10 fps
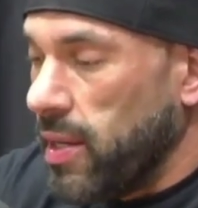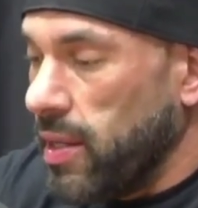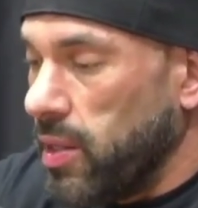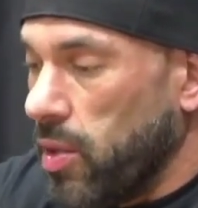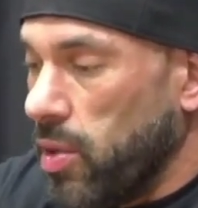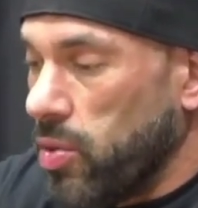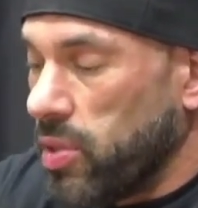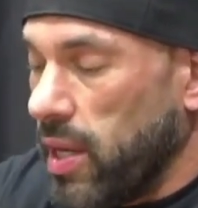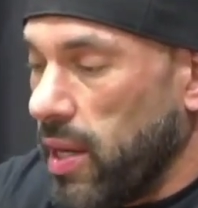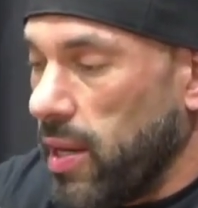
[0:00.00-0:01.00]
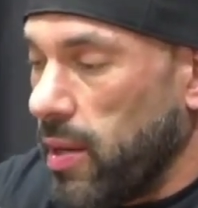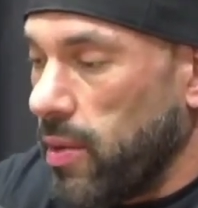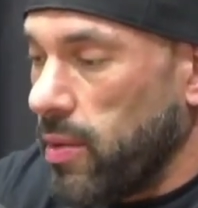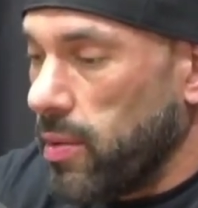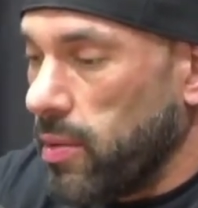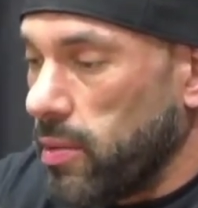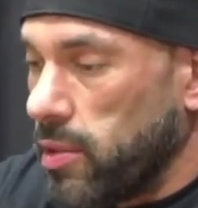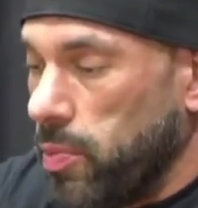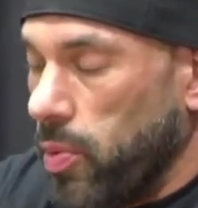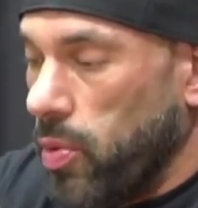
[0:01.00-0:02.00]
Então ele usa,
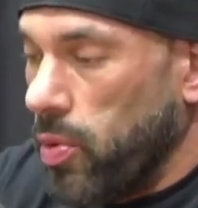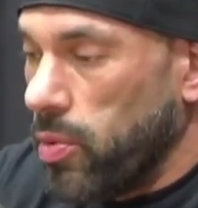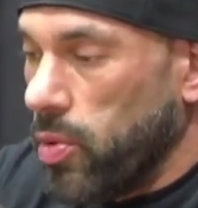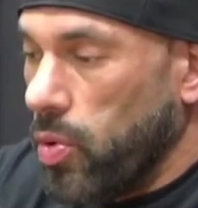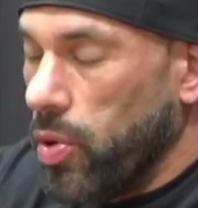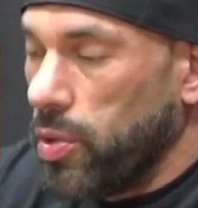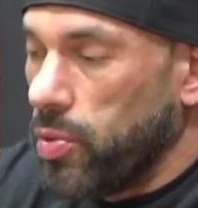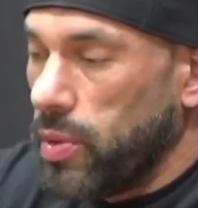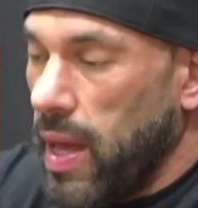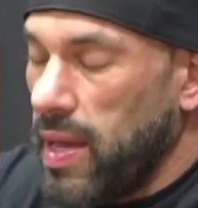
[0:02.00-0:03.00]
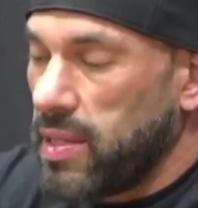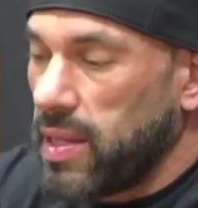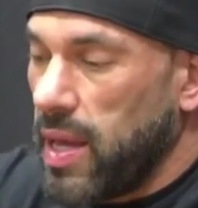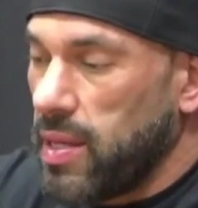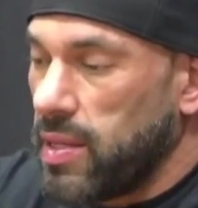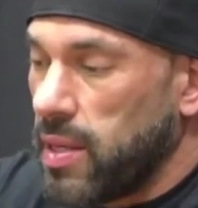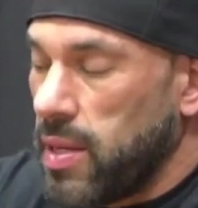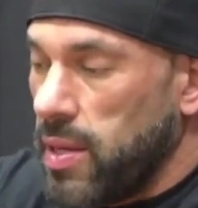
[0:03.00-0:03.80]
tipo, 8, 10 séries.